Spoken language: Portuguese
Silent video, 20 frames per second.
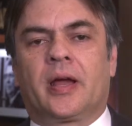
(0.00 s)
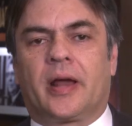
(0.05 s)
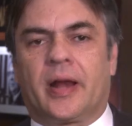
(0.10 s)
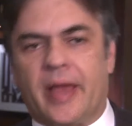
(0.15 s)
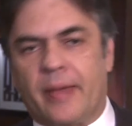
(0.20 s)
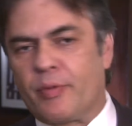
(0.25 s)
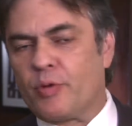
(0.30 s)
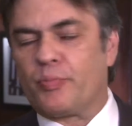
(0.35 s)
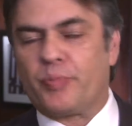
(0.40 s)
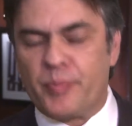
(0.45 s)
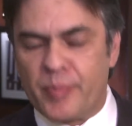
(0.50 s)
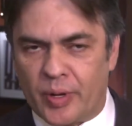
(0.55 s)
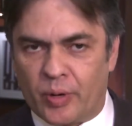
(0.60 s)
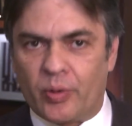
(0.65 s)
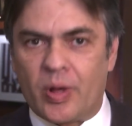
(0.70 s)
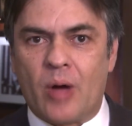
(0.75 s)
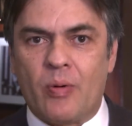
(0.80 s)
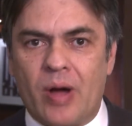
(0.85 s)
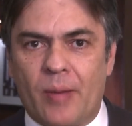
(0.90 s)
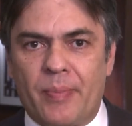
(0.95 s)
Kleber, em primeiro
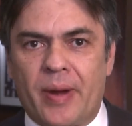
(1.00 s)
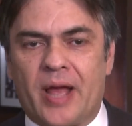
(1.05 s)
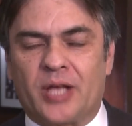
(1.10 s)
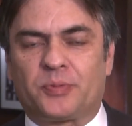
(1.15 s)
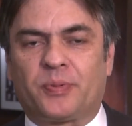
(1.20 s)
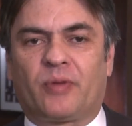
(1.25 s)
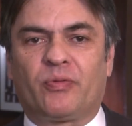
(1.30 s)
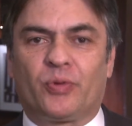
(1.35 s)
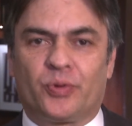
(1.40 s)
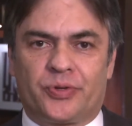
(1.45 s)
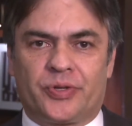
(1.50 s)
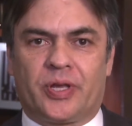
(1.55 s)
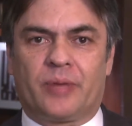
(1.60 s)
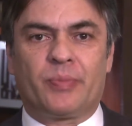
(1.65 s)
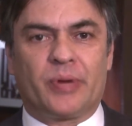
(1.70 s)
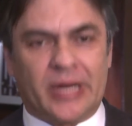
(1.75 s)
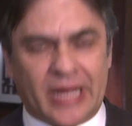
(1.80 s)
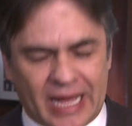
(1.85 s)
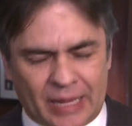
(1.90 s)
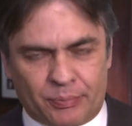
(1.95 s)
lugar, um abraço para você.
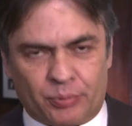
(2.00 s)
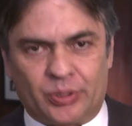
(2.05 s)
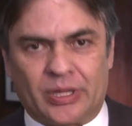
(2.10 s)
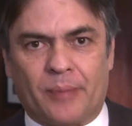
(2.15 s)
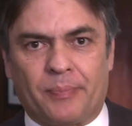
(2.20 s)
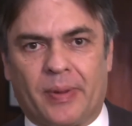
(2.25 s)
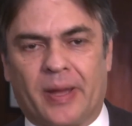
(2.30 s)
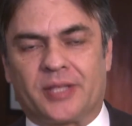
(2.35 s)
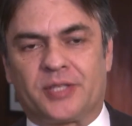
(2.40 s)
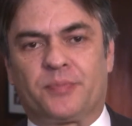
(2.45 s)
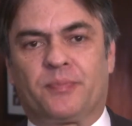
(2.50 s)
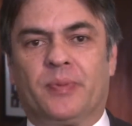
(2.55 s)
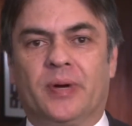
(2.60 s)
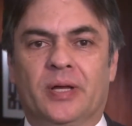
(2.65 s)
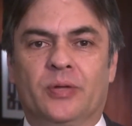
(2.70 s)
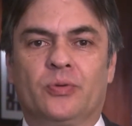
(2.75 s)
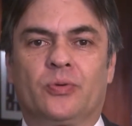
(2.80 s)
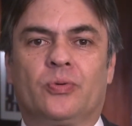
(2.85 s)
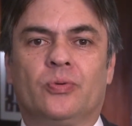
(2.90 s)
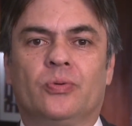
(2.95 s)
Obrigado por estar tá
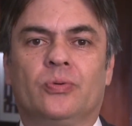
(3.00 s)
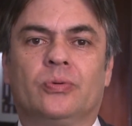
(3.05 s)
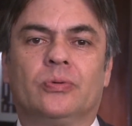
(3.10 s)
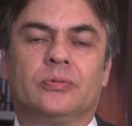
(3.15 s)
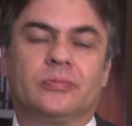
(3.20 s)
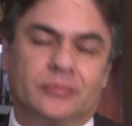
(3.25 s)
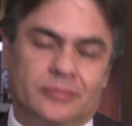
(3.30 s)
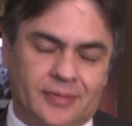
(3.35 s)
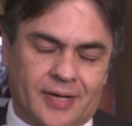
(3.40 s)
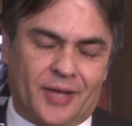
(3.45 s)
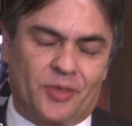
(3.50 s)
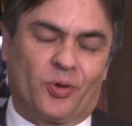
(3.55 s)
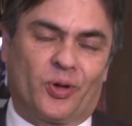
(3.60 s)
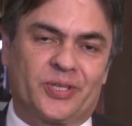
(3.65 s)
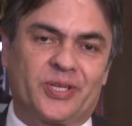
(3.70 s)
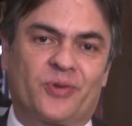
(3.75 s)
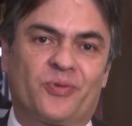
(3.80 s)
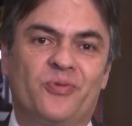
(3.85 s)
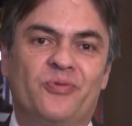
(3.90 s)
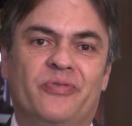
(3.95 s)
participando com a
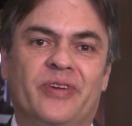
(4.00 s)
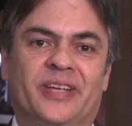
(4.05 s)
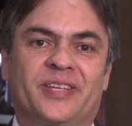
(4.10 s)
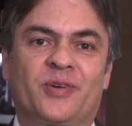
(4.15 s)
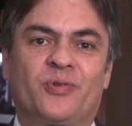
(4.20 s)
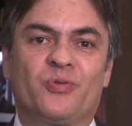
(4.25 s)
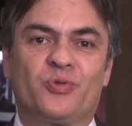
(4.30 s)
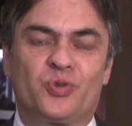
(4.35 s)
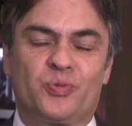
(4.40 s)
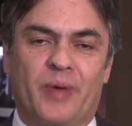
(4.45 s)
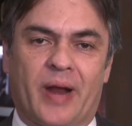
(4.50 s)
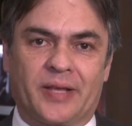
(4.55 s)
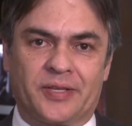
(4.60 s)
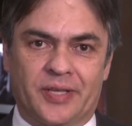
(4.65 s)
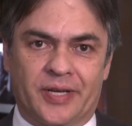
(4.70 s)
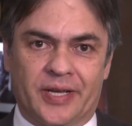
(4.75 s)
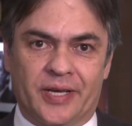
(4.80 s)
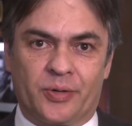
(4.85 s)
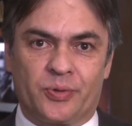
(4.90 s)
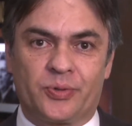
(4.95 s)
nossa conversa com os
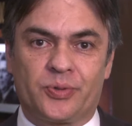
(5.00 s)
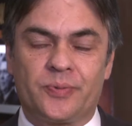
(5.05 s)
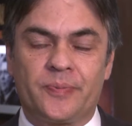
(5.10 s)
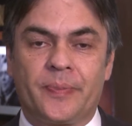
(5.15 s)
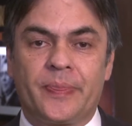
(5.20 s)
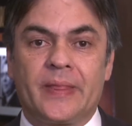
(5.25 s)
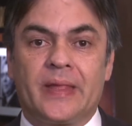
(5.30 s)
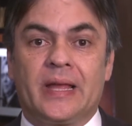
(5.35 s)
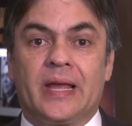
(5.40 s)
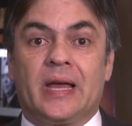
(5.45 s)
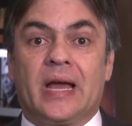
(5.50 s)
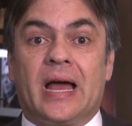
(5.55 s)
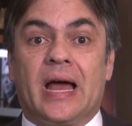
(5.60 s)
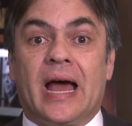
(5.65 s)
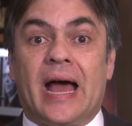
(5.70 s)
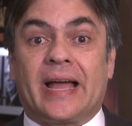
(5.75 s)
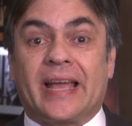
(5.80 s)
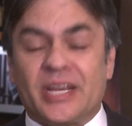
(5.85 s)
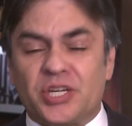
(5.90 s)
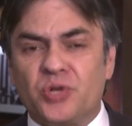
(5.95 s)
brasileiros.
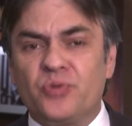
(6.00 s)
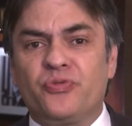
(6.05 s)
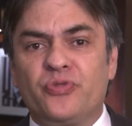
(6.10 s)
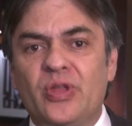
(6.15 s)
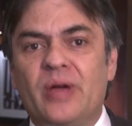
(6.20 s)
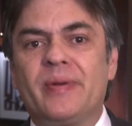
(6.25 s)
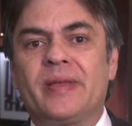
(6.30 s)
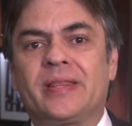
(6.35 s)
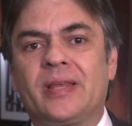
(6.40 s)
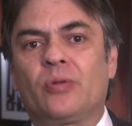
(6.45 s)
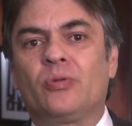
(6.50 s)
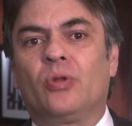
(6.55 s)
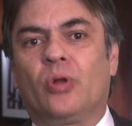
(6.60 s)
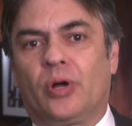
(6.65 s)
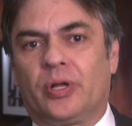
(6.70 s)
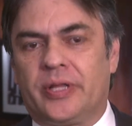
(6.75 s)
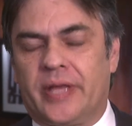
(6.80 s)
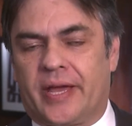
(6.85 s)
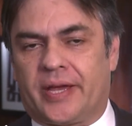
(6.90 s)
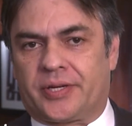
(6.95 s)
A questão fundamental do
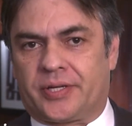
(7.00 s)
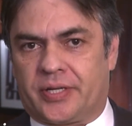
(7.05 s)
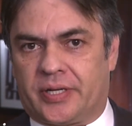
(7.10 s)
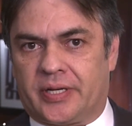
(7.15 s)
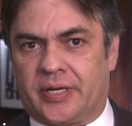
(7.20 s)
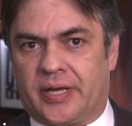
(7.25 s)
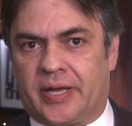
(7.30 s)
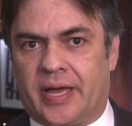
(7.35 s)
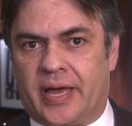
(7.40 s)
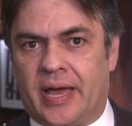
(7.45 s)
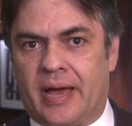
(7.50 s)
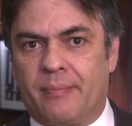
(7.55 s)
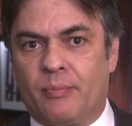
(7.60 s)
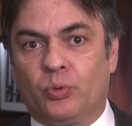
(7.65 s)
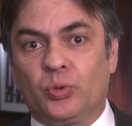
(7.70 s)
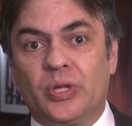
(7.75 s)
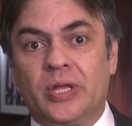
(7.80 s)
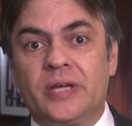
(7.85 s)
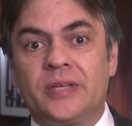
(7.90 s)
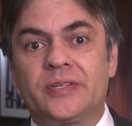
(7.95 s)
Nordeste é a
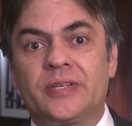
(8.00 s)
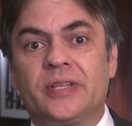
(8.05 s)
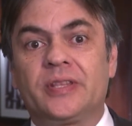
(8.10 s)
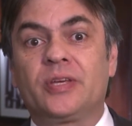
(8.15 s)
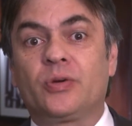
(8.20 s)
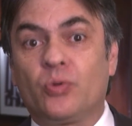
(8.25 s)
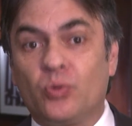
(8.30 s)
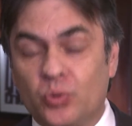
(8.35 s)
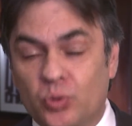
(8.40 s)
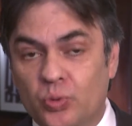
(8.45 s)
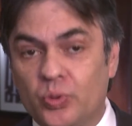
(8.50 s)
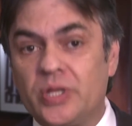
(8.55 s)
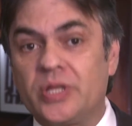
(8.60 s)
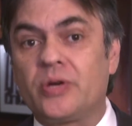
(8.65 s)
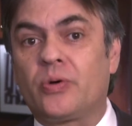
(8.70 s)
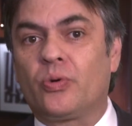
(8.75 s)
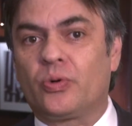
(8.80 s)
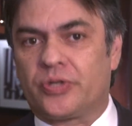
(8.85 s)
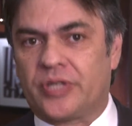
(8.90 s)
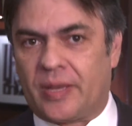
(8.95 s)
mudança de cultura e
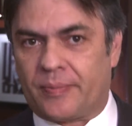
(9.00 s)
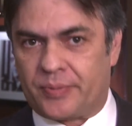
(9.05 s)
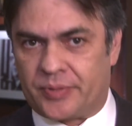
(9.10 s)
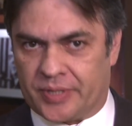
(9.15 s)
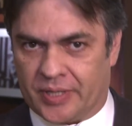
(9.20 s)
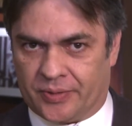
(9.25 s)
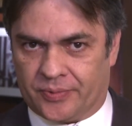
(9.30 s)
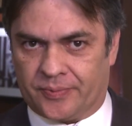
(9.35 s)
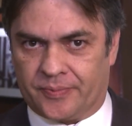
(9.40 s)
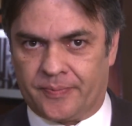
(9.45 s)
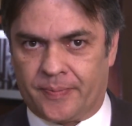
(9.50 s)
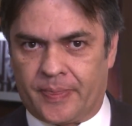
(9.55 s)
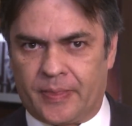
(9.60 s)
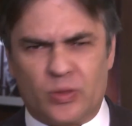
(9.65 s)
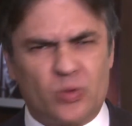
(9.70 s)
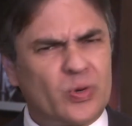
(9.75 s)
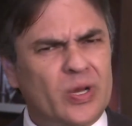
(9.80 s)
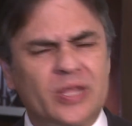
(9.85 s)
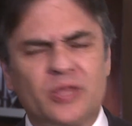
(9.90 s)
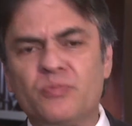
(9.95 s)
de concepção.
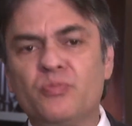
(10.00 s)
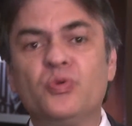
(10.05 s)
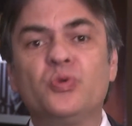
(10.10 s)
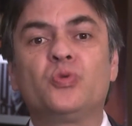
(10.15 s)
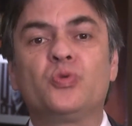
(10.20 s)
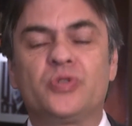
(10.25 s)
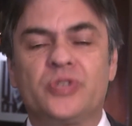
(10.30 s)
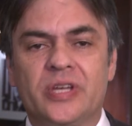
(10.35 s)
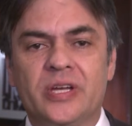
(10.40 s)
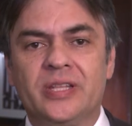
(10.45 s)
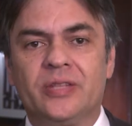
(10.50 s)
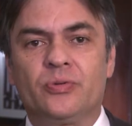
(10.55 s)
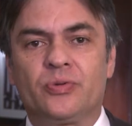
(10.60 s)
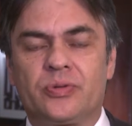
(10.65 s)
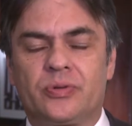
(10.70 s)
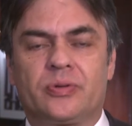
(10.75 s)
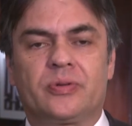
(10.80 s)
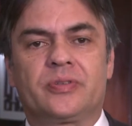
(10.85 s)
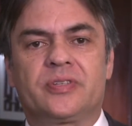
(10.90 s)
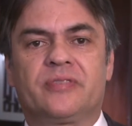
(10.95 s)
Durante muitos
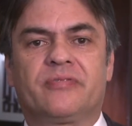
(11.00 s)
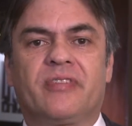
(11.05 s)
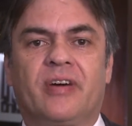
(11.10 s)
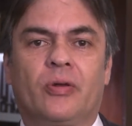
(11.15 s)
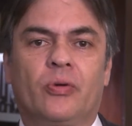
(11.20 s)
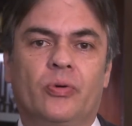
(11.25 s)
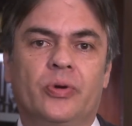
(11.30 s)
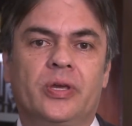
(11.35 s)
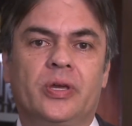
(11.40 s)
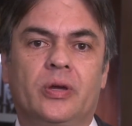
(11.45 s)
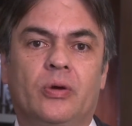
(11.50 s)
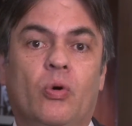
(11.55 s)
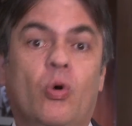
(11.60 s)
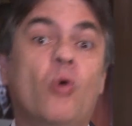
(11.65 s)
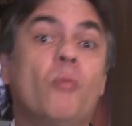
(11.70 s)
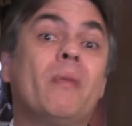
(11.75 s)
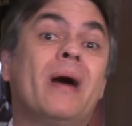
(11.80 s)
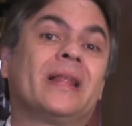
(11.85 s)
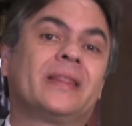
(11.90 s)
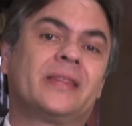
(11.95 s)
anos se falou em
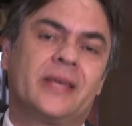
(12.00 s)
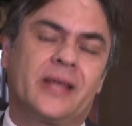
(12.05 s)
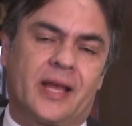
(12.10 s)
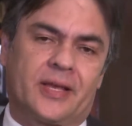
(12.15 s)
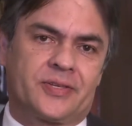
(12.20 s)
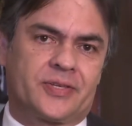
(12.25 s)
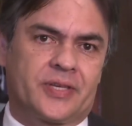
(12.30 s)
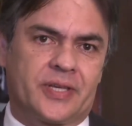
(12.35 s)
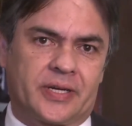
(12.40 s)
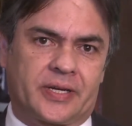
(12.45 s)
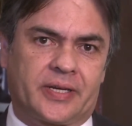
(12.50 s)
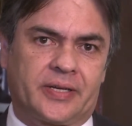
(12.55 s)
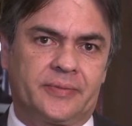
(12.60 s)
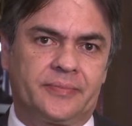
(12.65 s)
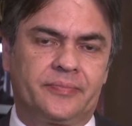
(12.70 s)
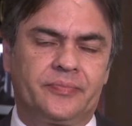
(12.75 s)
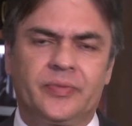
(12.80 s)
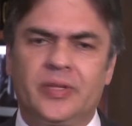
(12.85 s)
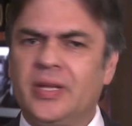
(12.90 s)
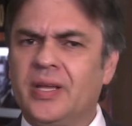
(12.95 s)
combater a seca.
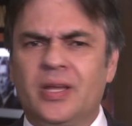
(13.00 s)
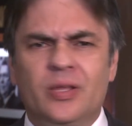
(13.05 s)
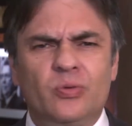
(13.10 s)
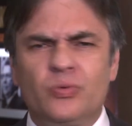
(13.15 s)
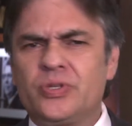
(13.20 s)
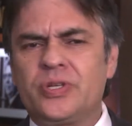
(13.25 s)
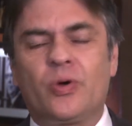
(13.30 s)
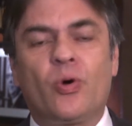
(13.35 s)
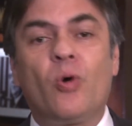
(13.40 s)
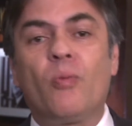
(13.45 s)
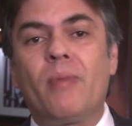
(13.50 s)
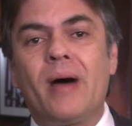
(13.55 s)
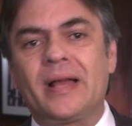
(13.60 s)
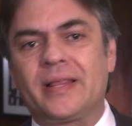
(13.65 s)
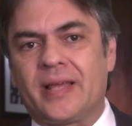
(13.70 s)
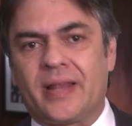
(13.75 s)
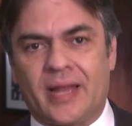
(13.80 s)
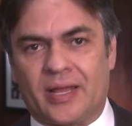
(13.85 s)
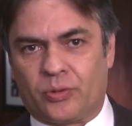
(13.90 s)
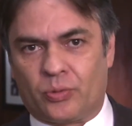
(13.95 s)
Não se
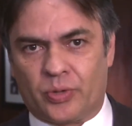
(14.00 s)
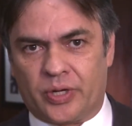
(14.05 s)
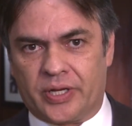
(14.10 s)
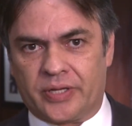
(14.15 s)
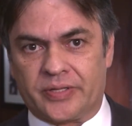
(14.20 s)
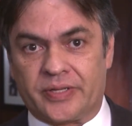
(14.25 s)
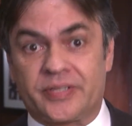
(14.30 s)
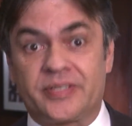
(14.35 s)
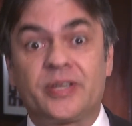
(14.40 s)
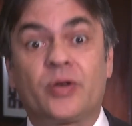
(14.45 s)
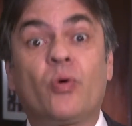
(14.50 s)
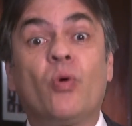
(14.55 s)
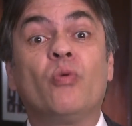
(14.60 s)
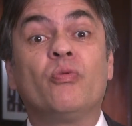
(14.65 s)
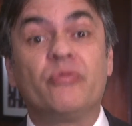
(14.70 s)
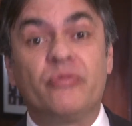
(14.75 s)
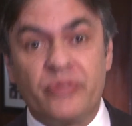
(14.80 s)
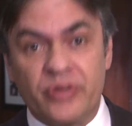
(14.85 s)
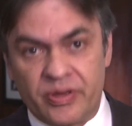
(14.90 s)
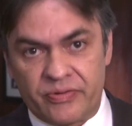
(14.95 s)
combate a natureza, se
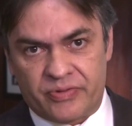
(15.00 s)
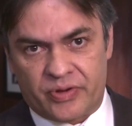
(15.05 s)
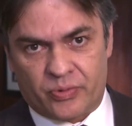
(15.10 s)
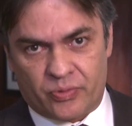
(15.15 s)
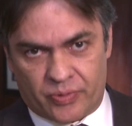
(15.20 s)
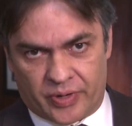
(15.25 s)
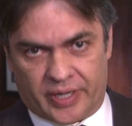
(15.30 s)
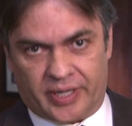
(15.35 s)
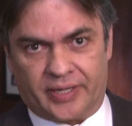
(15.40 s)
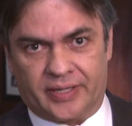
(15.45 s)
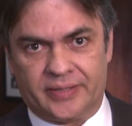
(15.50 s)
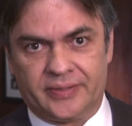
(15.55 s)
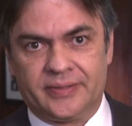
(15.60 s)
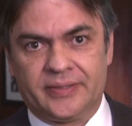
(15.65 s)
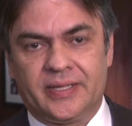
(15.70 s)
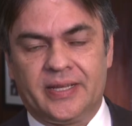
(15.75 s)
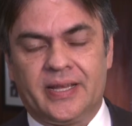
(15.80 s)
convive com ela.